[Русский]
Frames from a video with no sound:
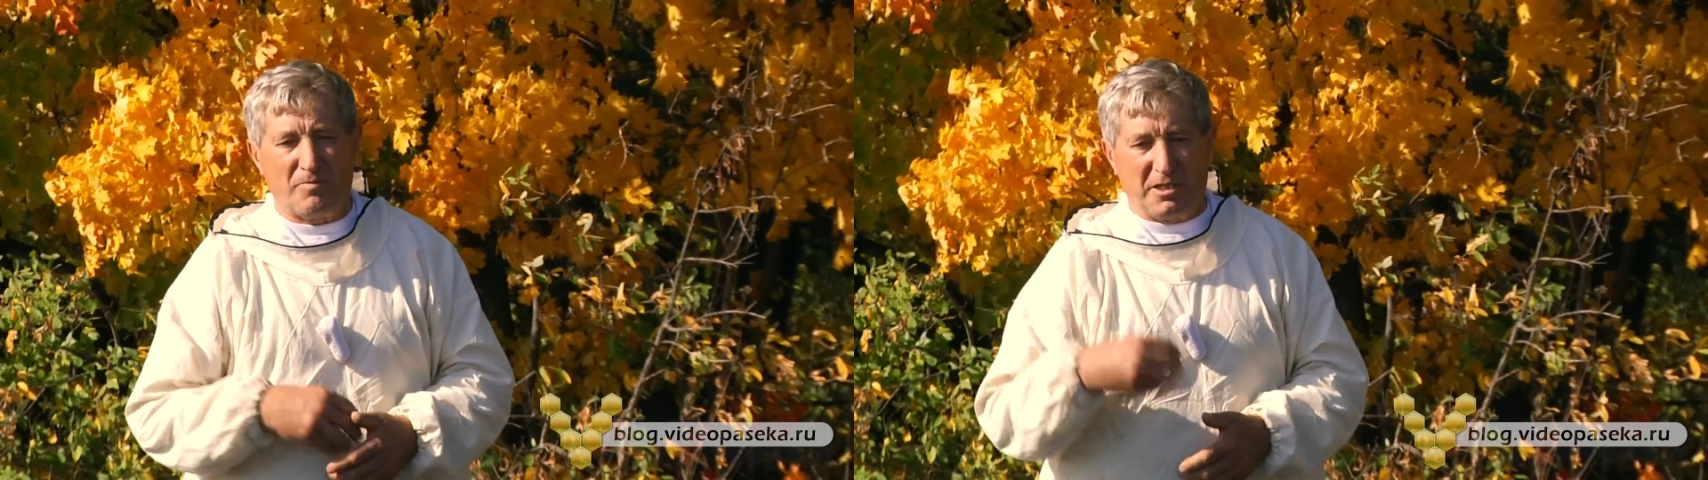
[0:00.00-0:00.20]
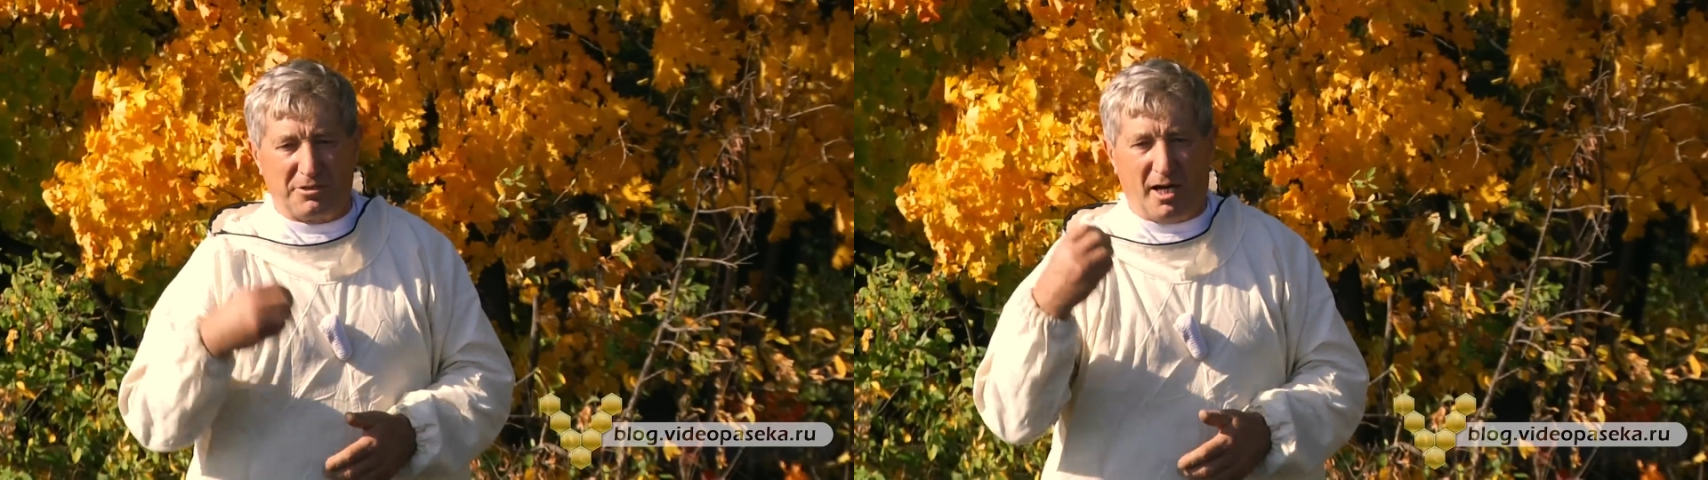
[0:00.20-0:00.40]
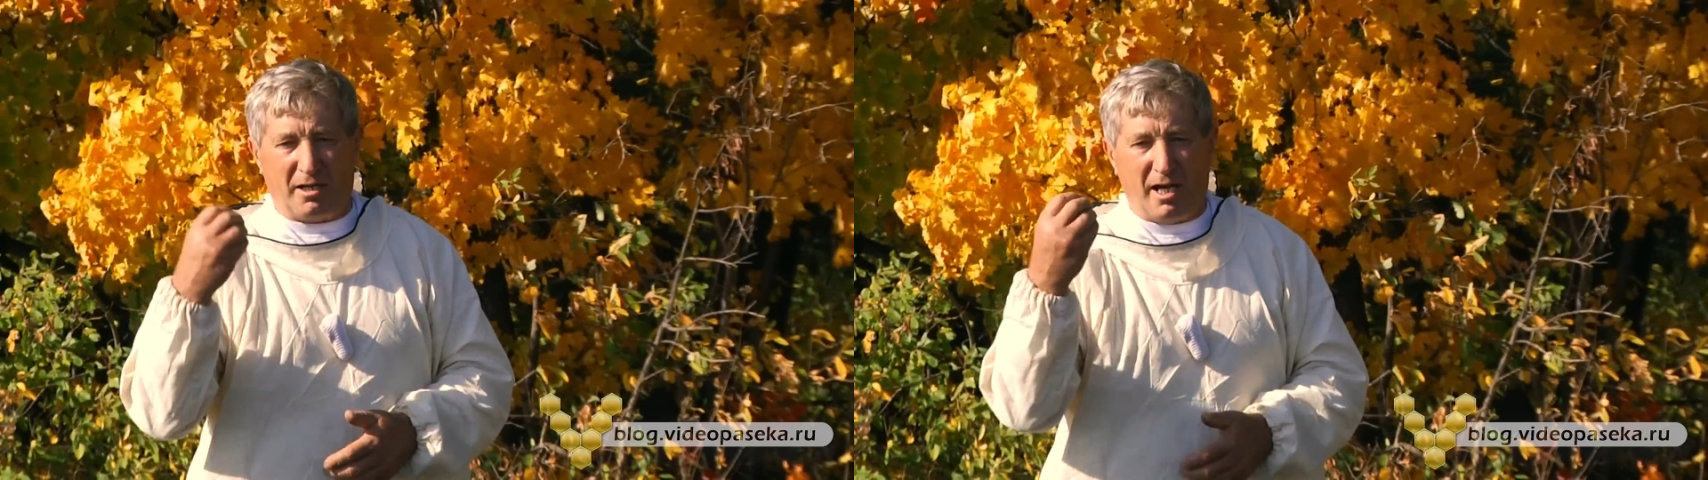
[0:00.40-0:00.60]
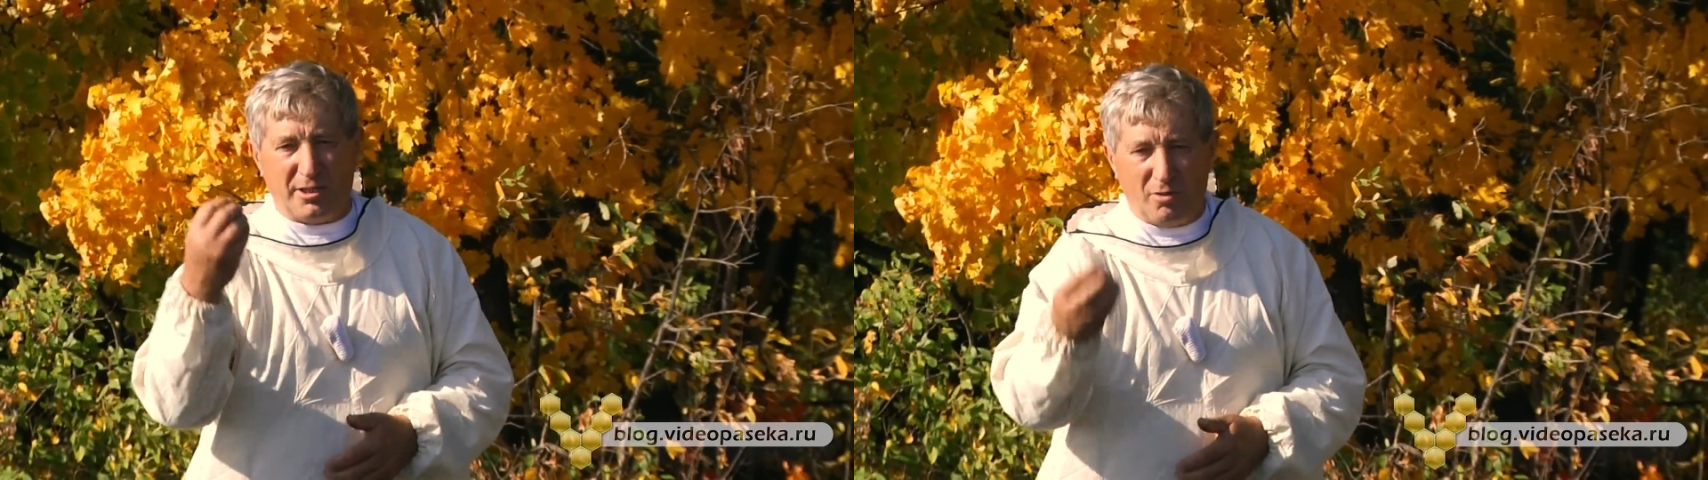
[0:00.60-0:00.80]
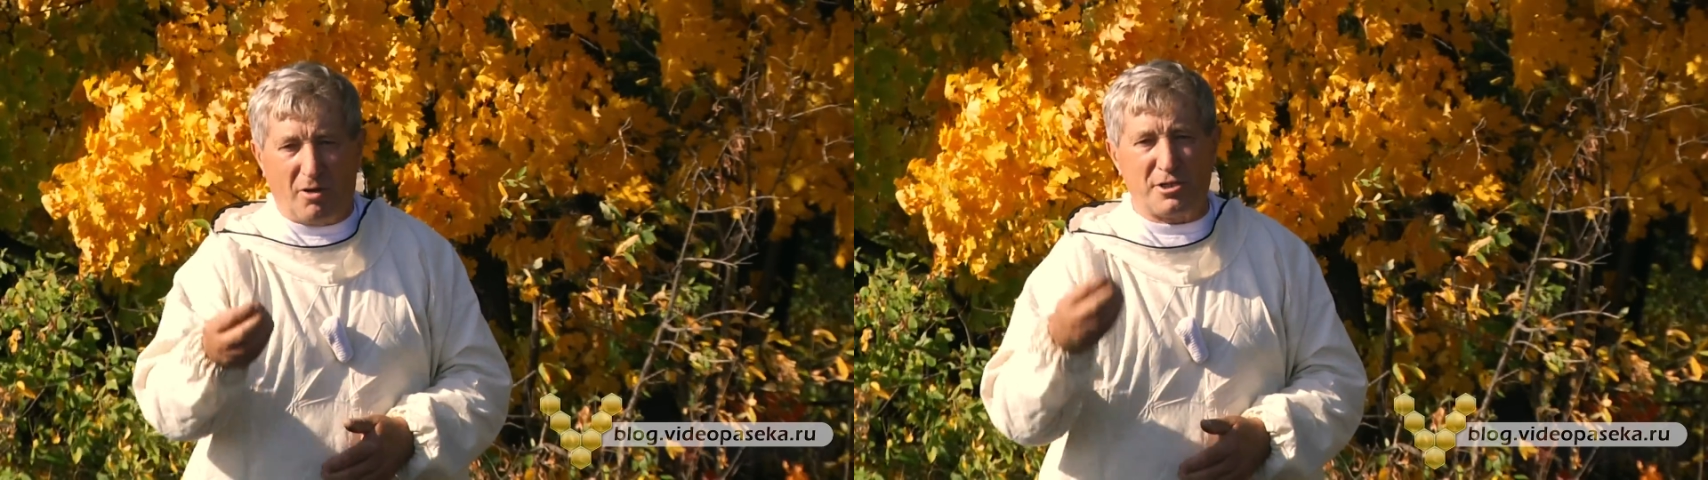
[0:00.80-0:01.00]
Итак,
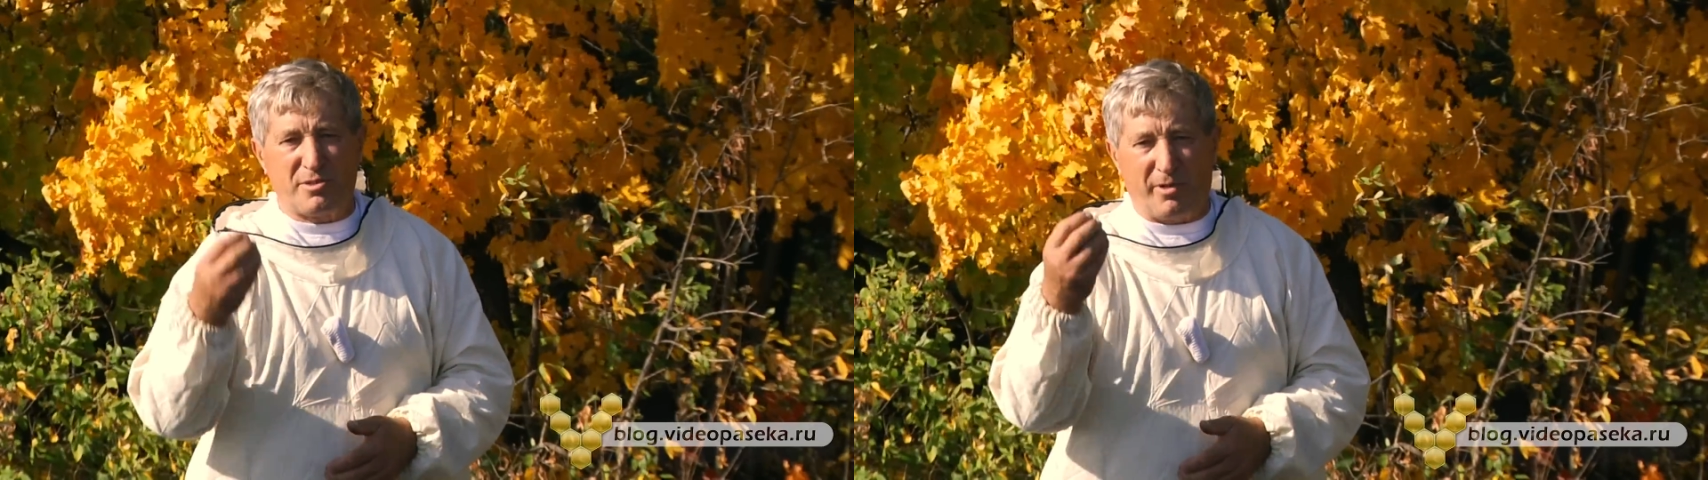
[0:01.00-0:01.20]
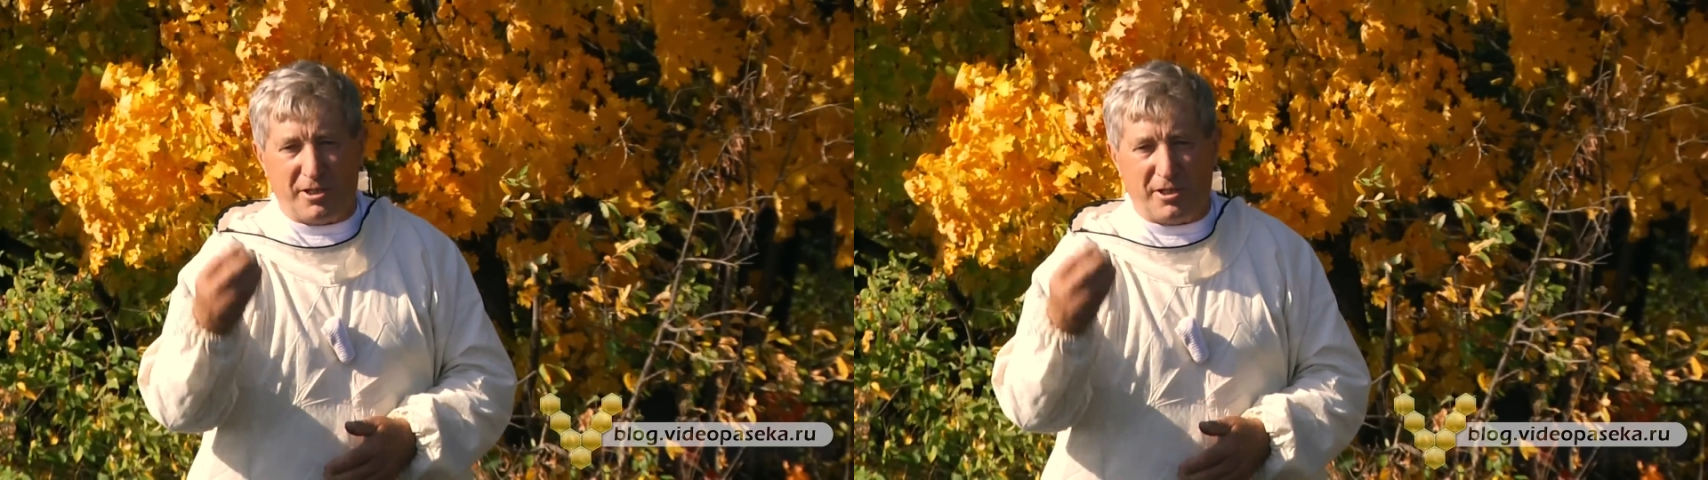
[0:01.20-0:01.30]
одной из